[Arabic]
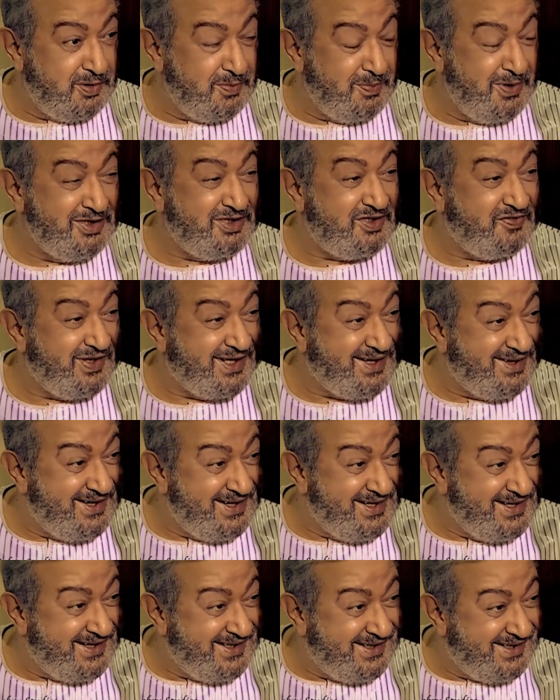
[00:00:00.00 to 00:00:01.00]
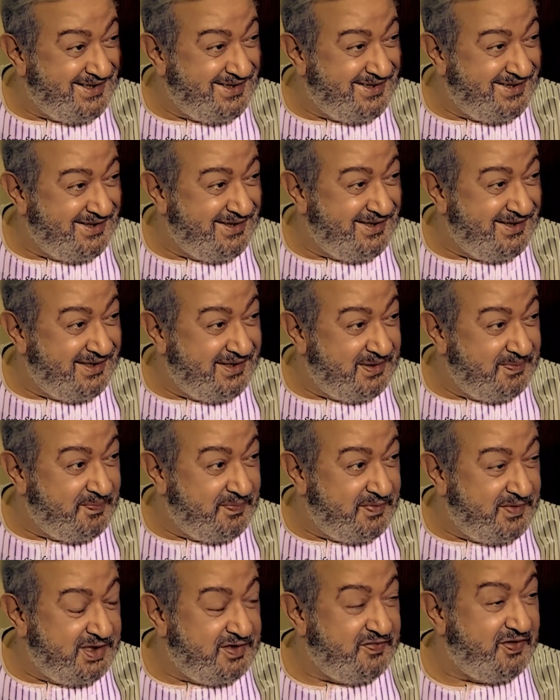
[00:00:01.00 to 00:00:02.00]
ما انت فاكره ايه
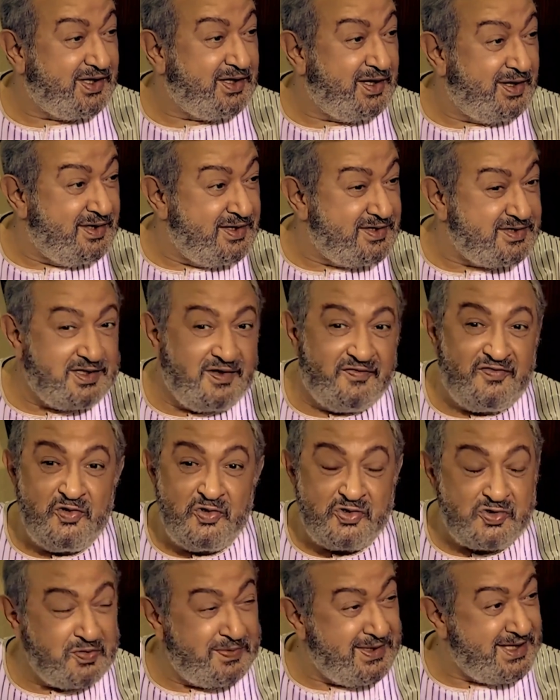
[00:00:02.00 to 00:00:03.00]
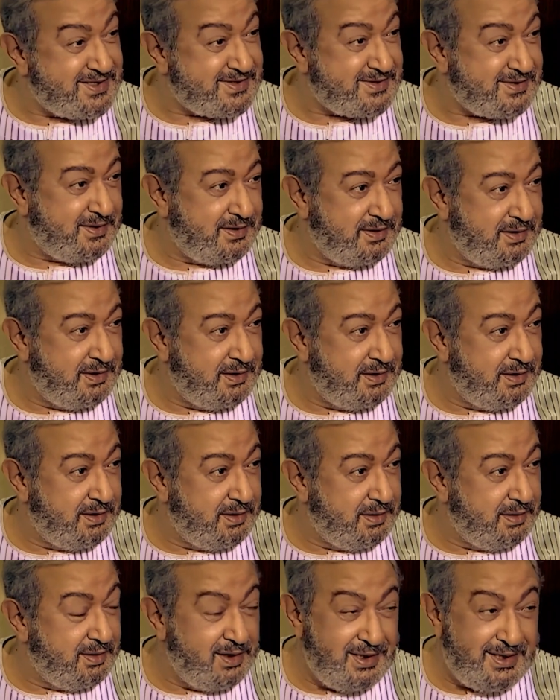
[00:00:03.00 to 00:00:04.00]
انت فاكره الرزق فلوسه بس
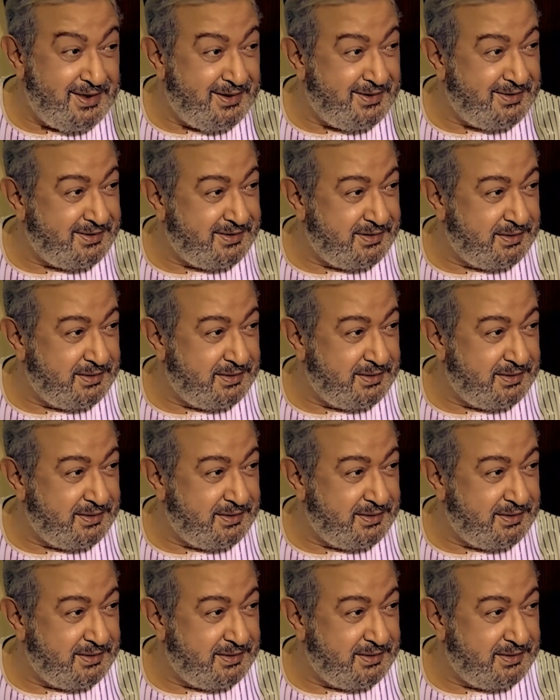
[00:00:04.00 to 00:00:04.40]
لا